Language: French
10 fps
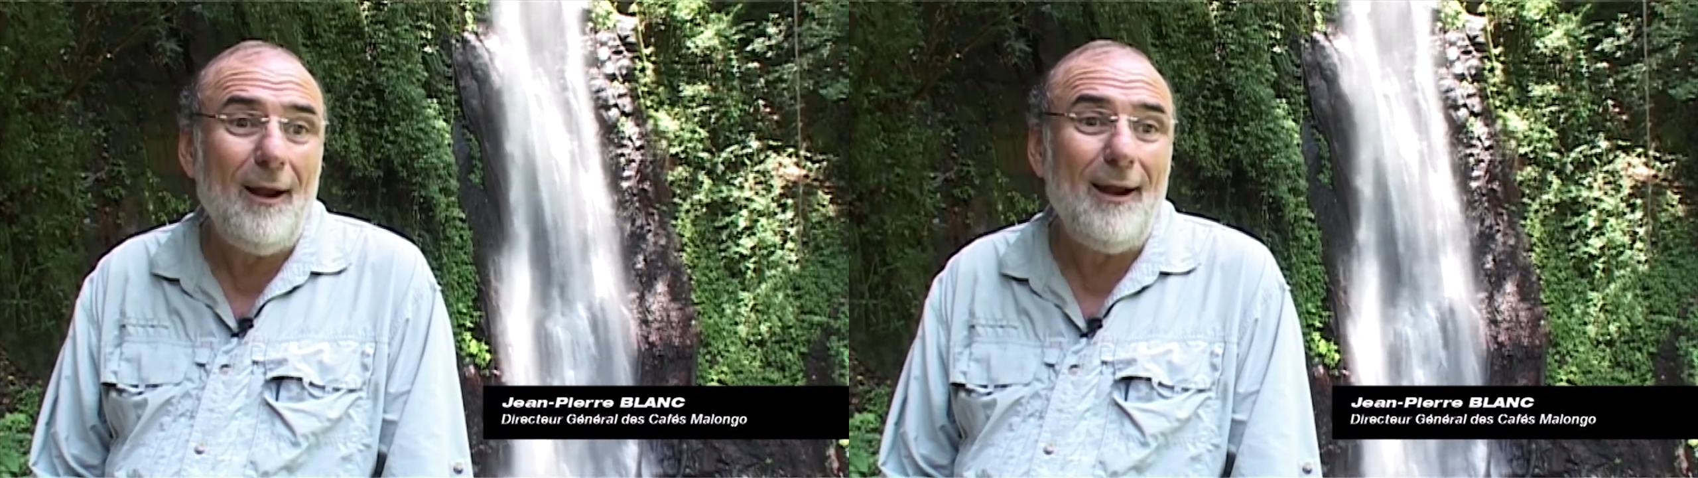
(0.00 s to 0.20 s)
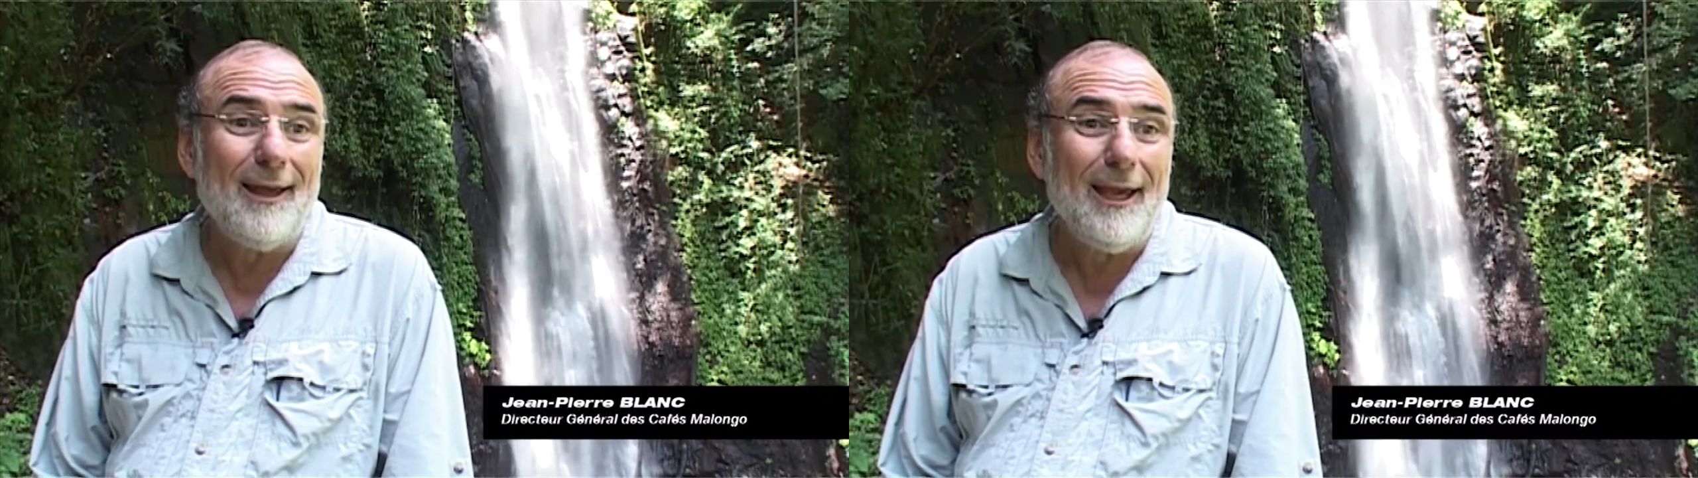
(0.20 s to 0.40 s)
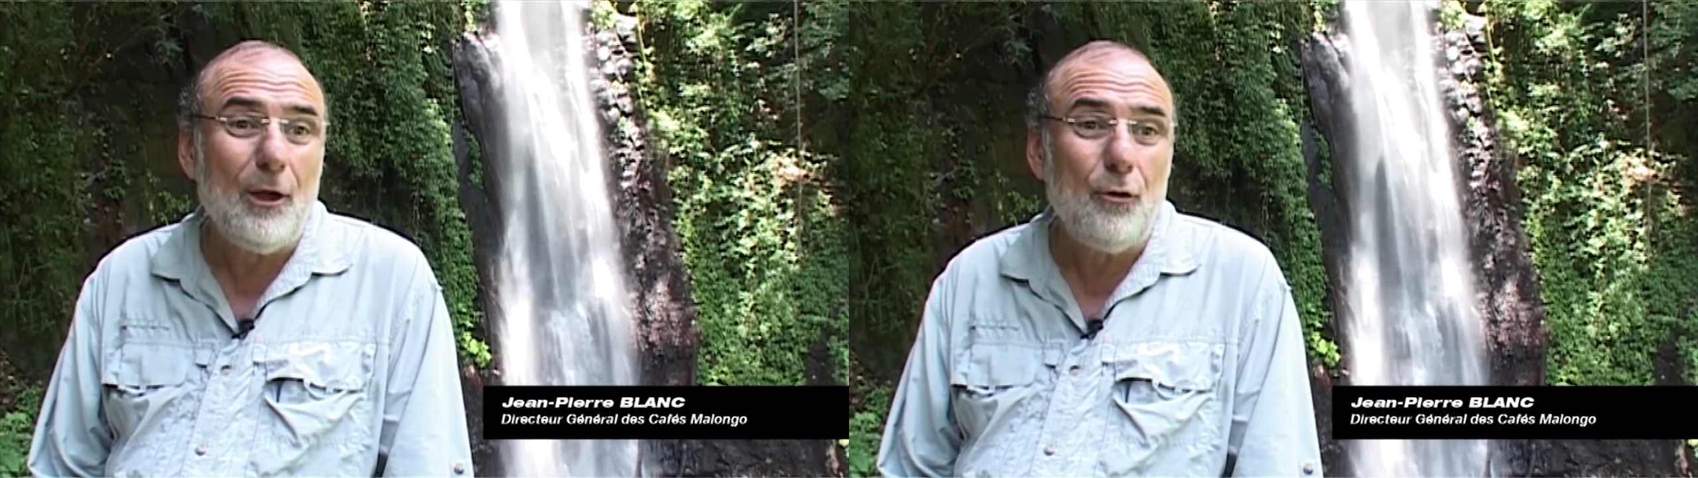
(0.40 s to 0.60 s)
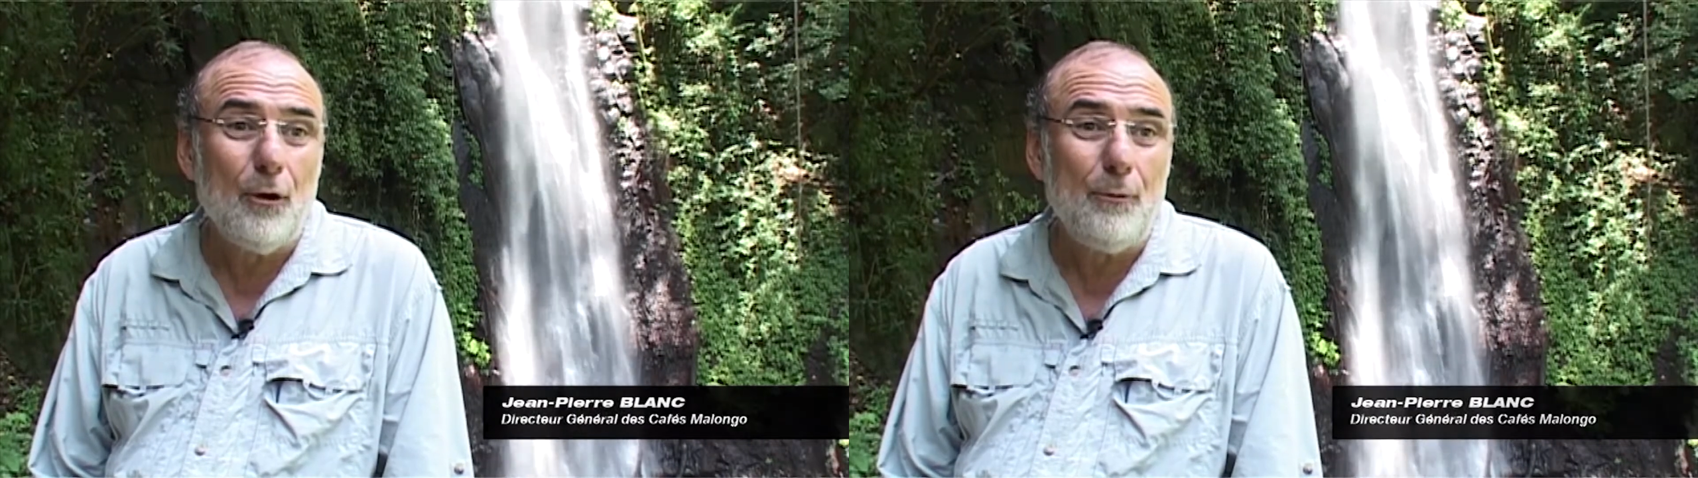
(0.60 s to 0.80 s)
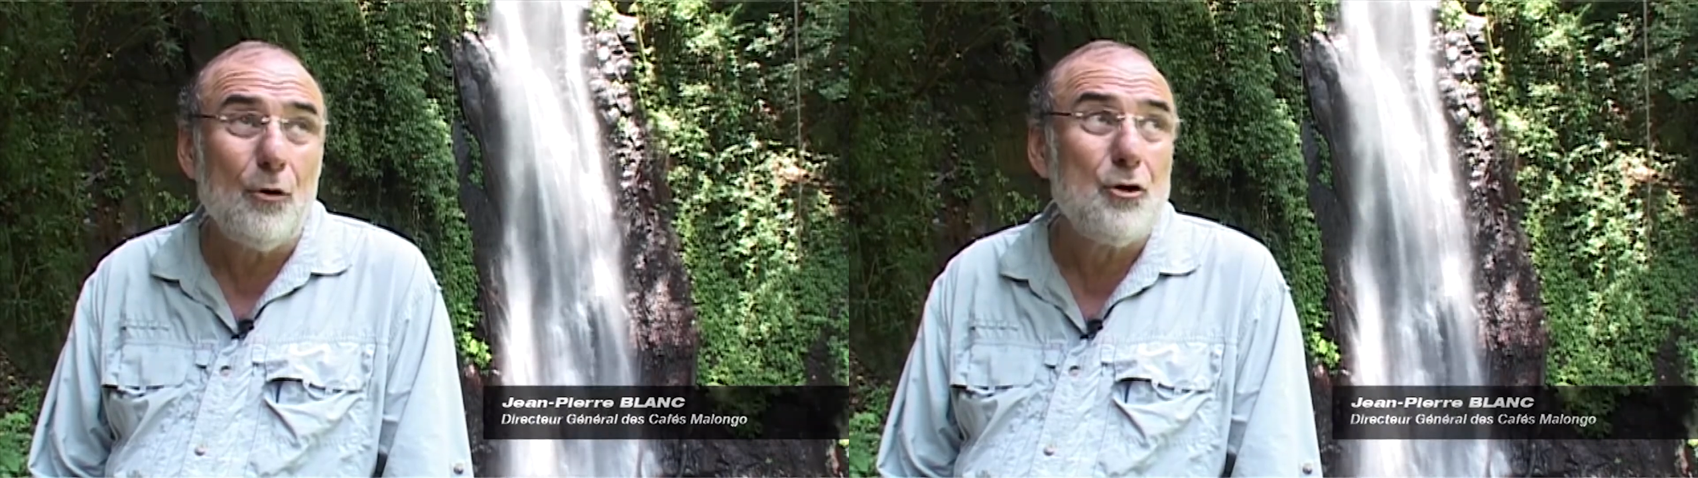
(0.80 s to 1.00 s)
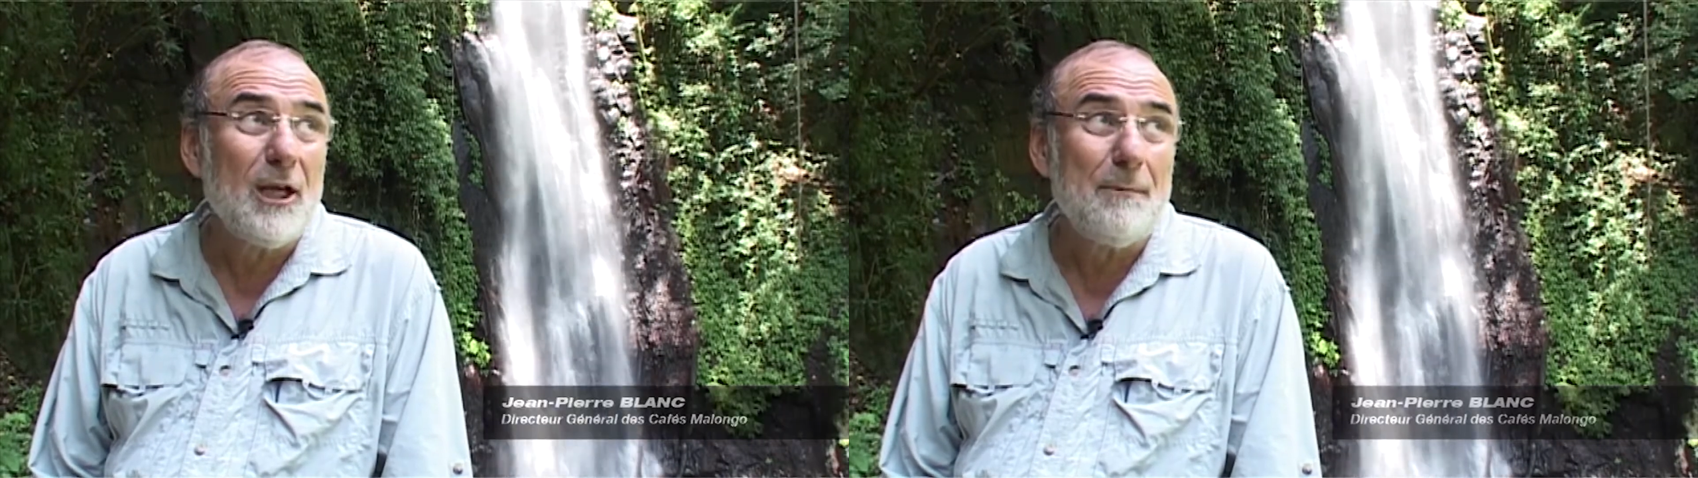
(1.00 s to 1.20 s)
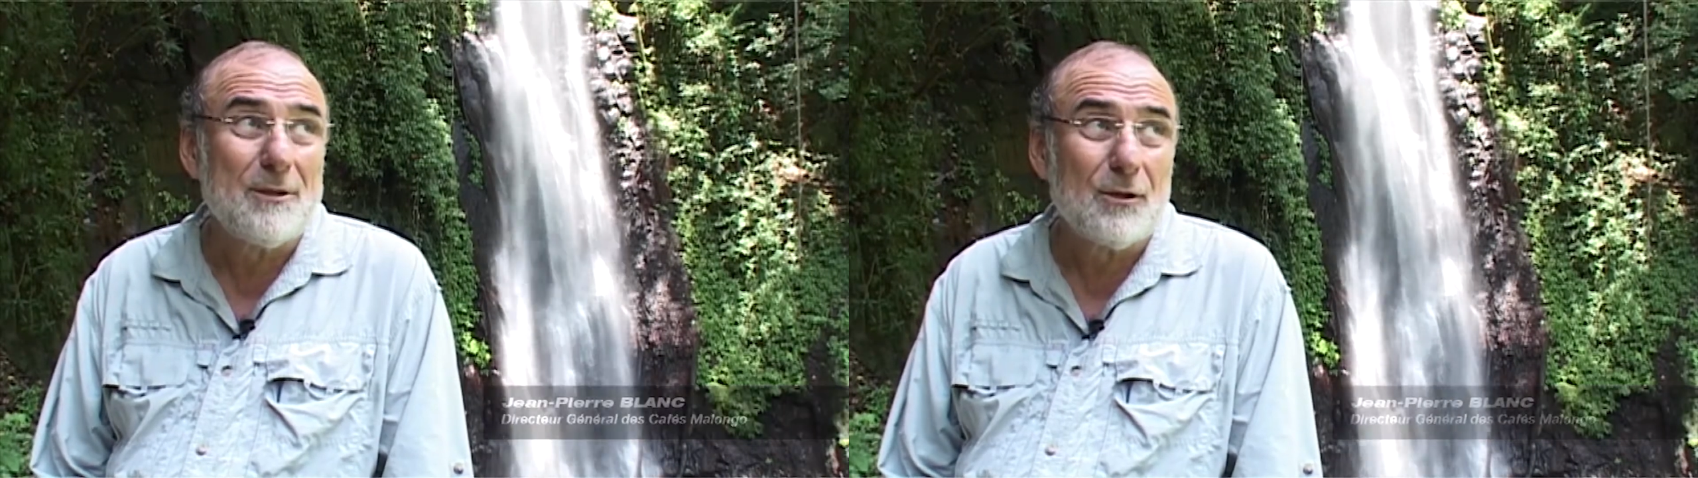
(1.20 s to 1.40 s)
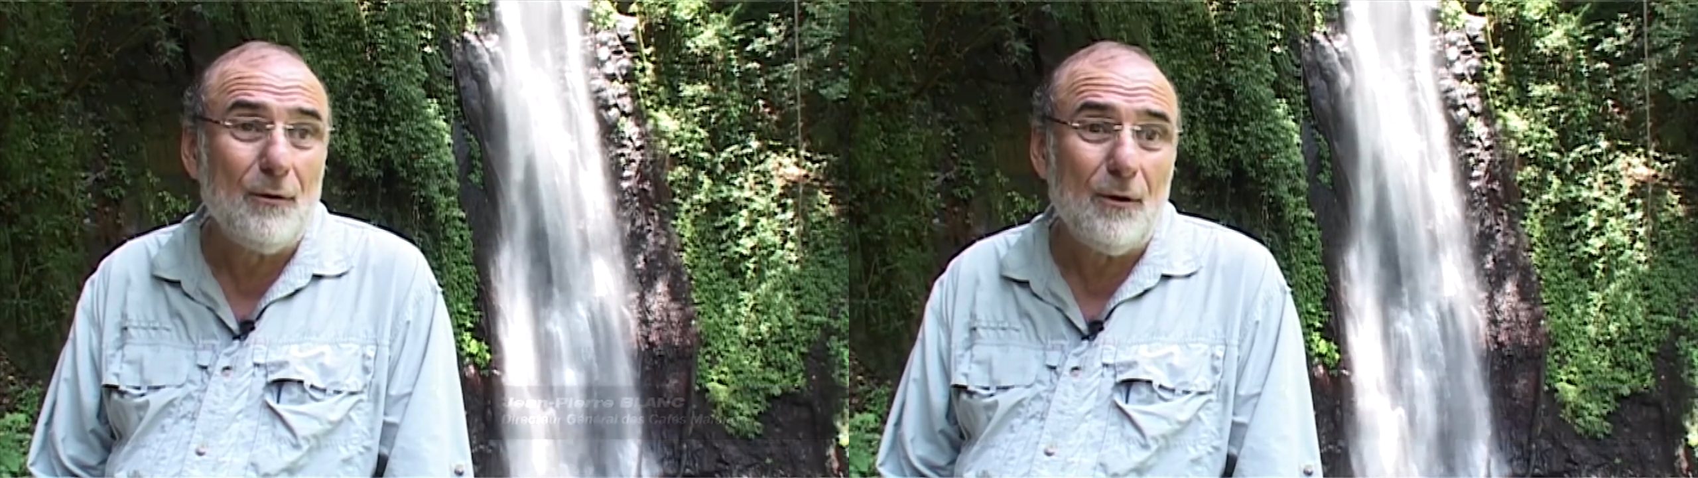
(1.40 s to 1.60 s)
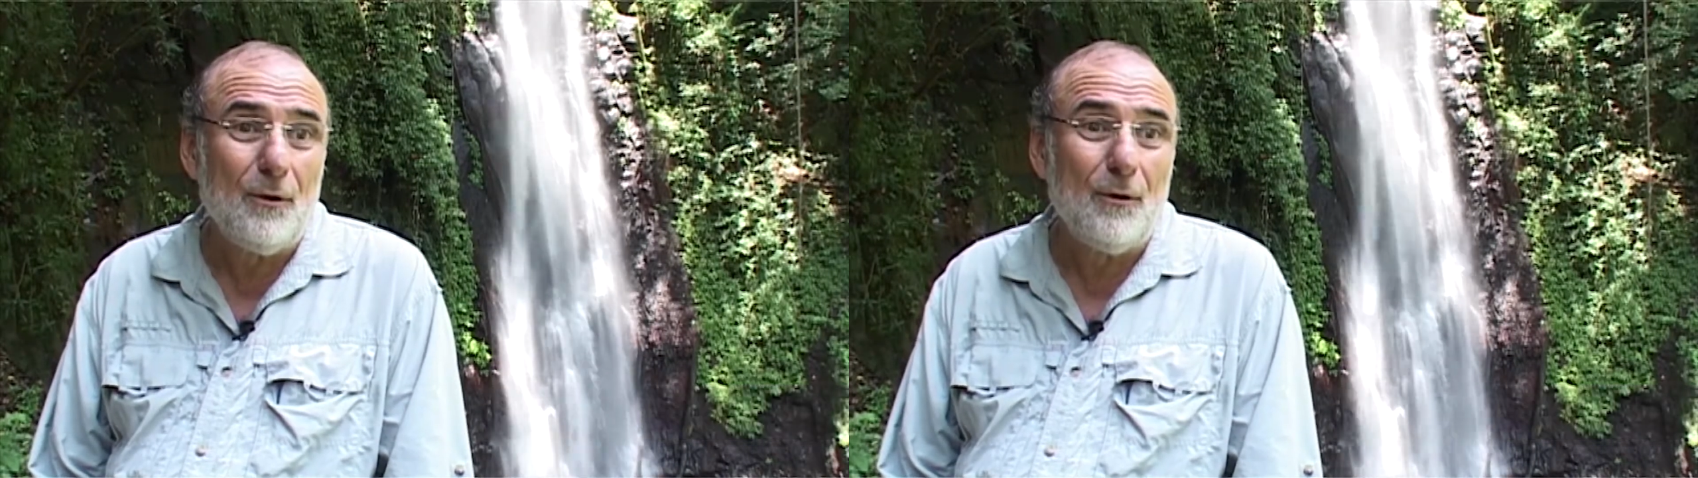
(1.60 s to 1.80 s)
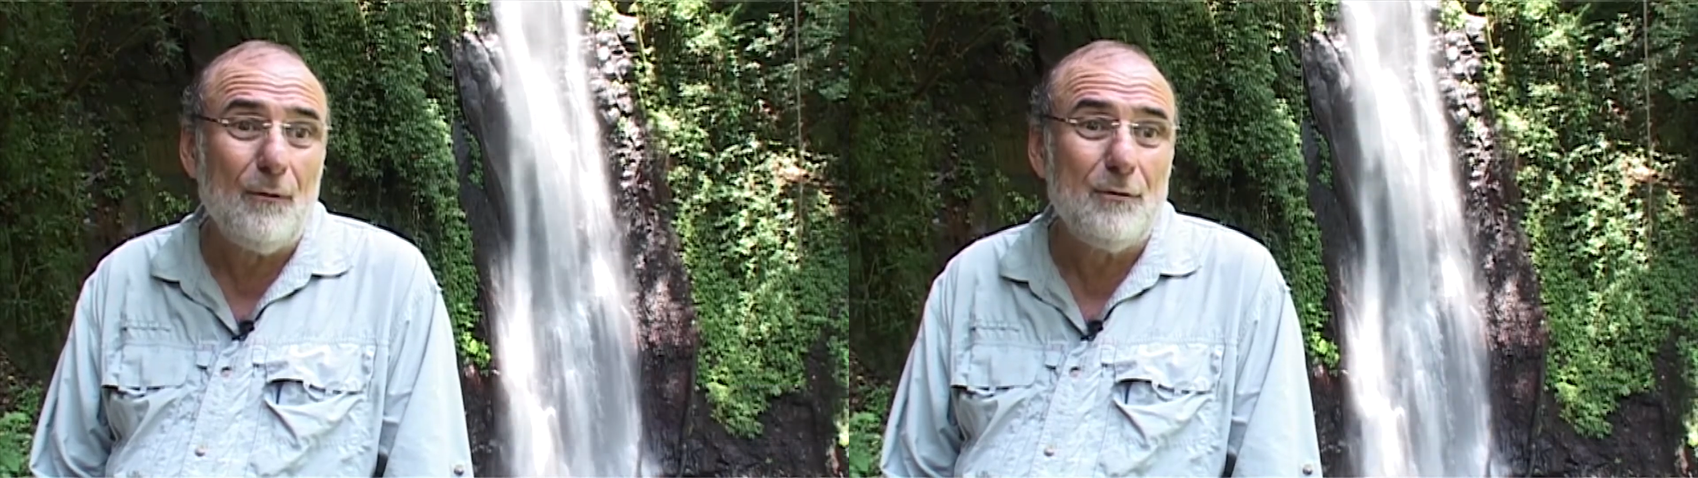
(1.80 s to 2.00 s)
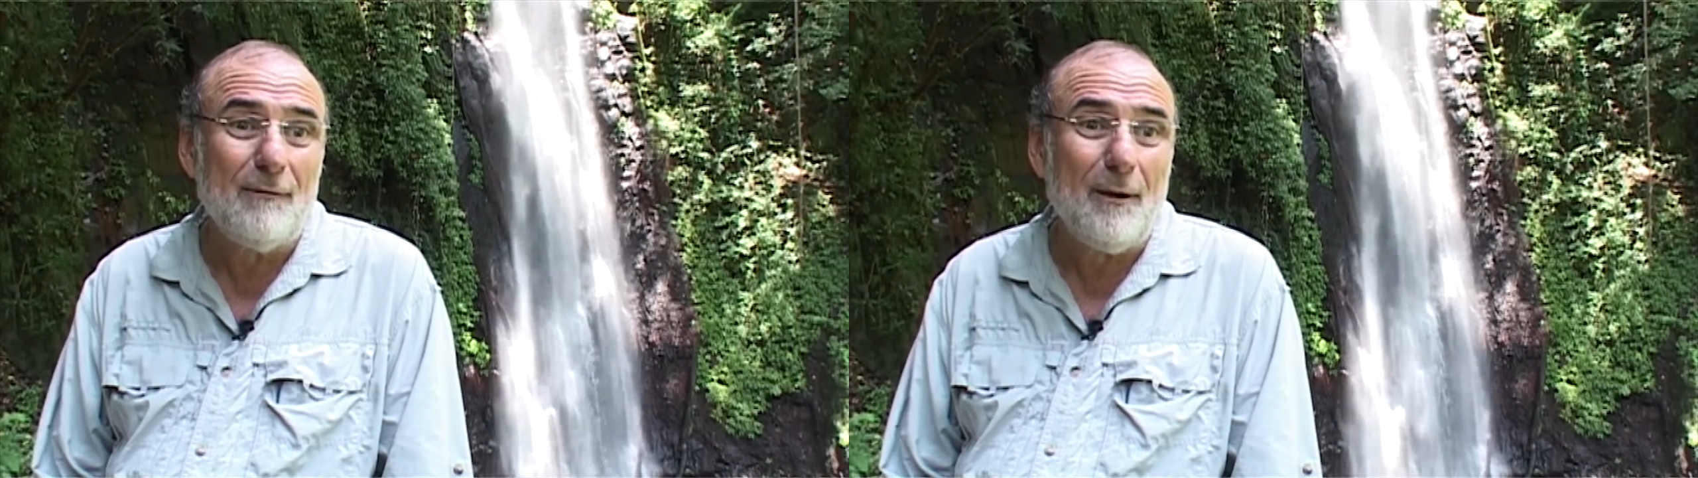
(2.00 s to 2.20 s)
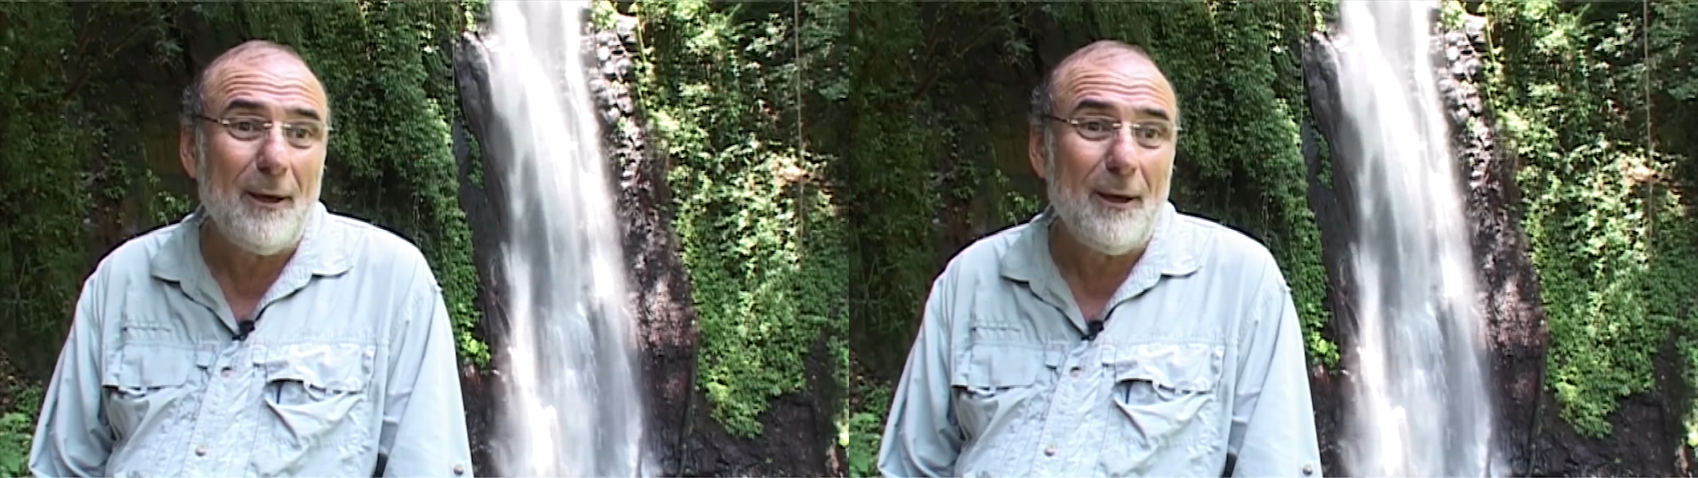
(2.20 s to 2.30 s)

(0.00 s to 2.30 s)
l'agriculture biologique, parce que vous avez